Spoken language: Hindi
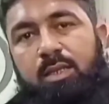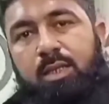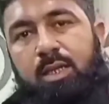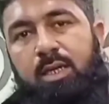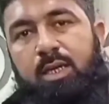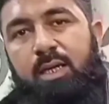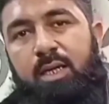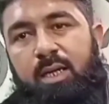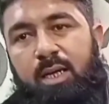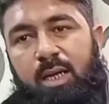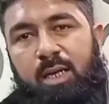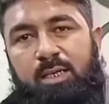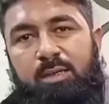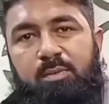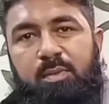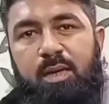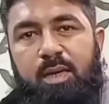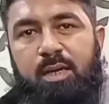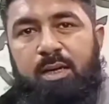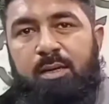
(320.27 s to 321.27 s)
तक की रेंज
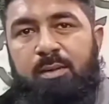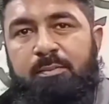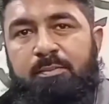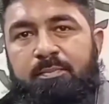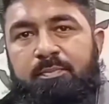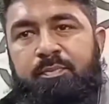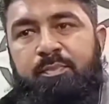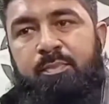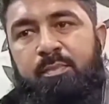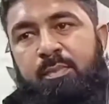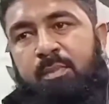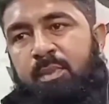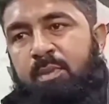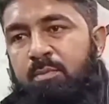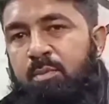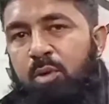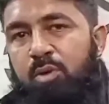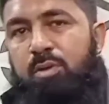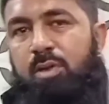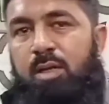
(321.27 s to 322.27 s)
में है
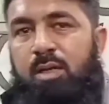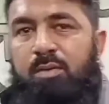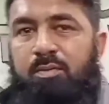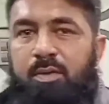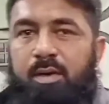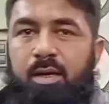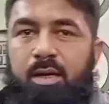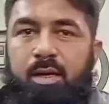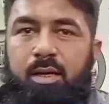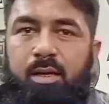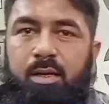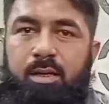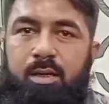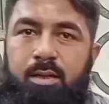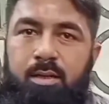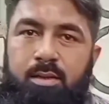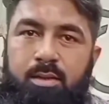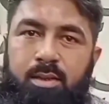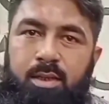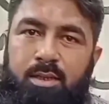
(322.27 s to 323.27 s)
मुख्तलिफ
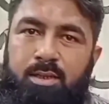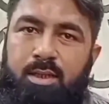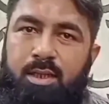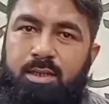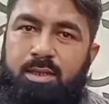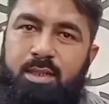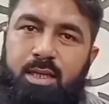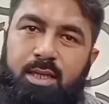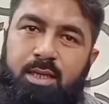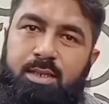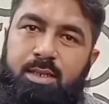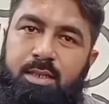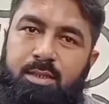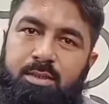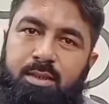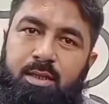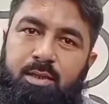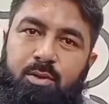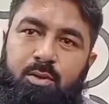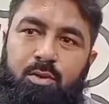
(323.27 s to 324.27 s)
हैं जैसा शेड
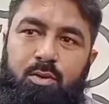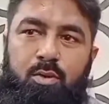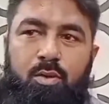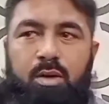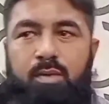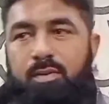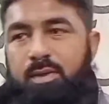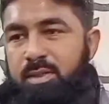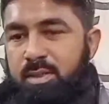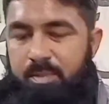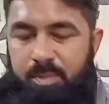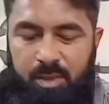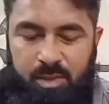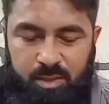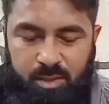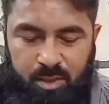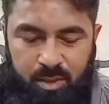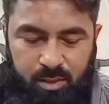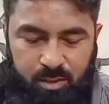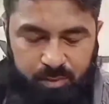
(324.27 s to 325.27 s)
जैसा डॉट होगा वैसे
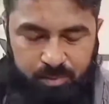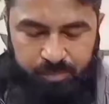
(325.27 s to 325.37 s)
पैसे